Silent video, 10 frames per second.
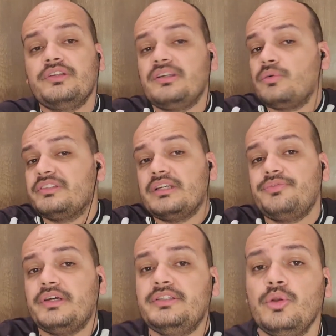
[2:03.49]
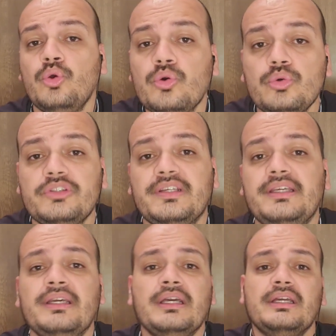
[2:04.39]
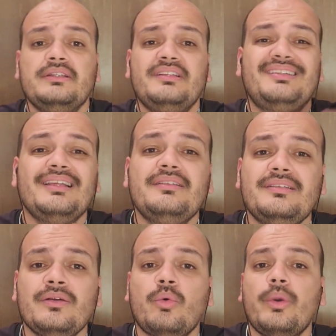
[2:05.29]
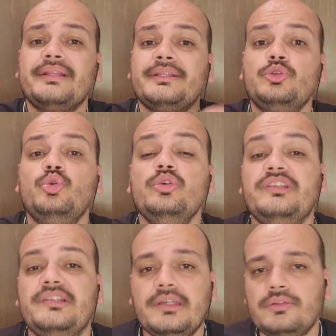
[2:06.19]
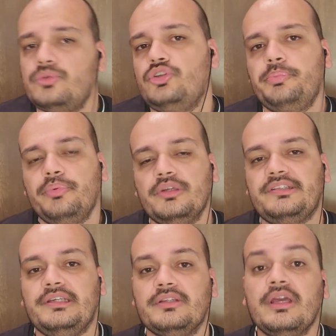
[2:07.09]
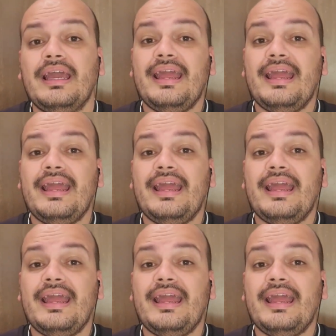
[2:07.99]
você consegue fazer lucros aí de 150, 200%.